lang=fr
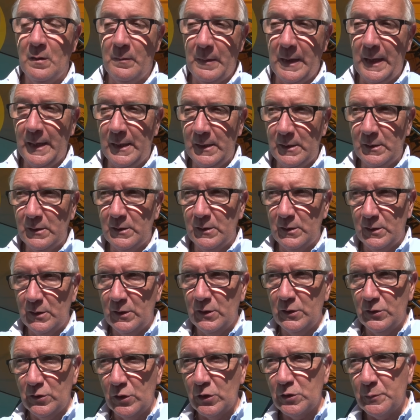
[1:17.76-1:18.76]
Bah,
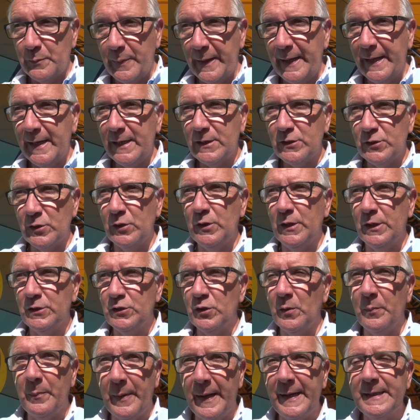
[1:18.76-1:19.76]
j'espère et
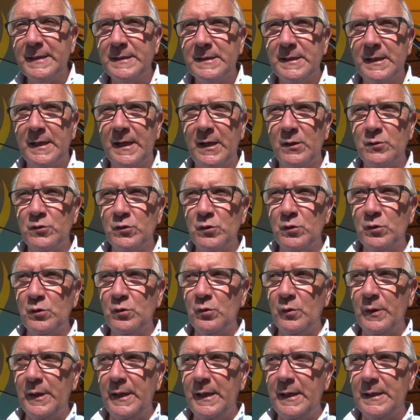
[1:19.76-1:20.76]
je, pense
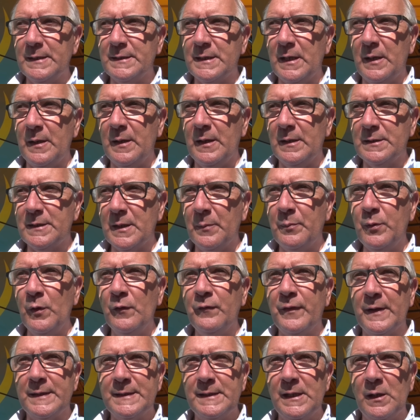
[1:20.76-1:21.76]
qu'aujourd'hui, c'est plus
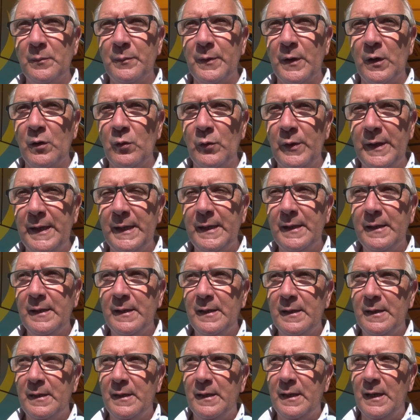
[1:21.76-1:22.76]
facile pour lui.
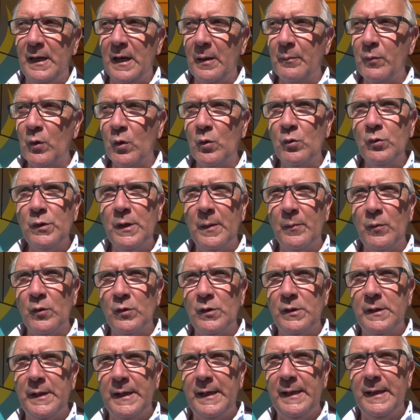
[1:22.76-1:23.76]
Il a beaucoup de
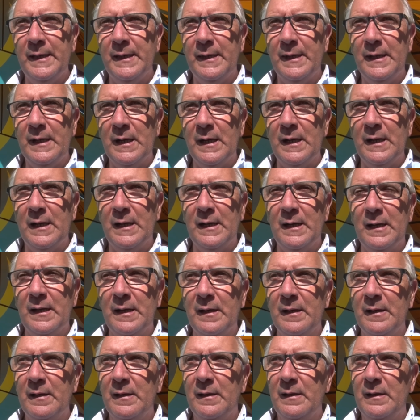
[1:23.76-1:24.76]
montées, il
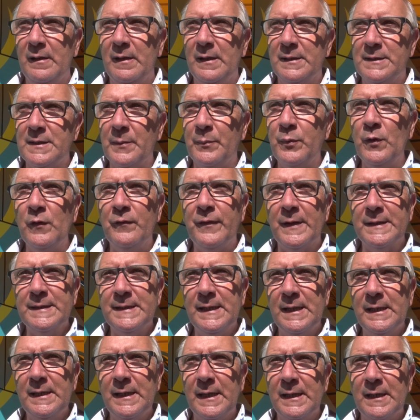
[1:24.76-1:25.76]
a, c'est plus
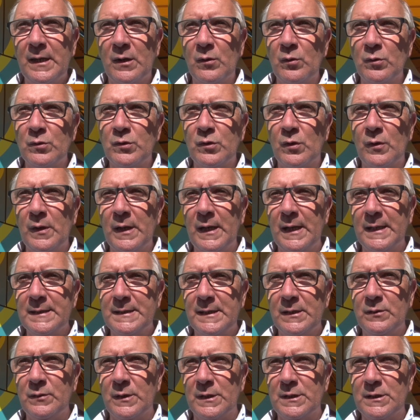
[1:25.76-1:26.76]
facile de, contrôler la
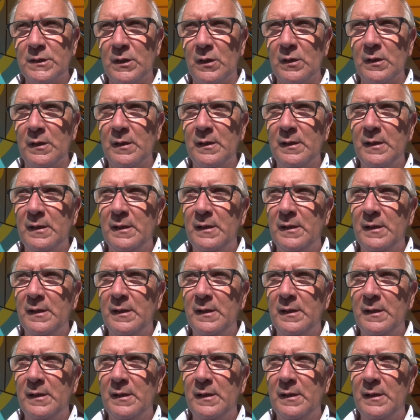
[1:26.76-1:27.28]
situation.